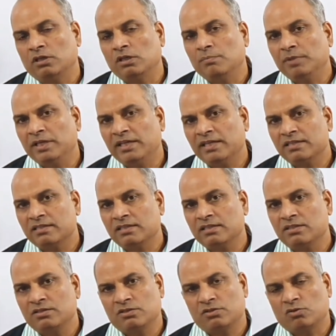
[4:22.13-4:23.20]

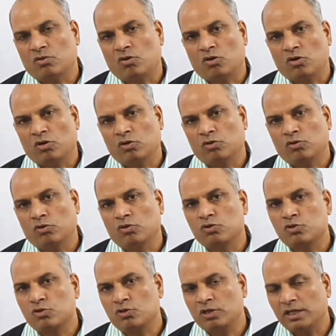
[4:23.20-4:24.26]
लिमिटेशंस और
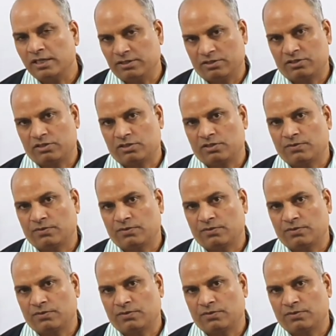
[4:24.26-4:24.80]
कॉन्स्टेंट्स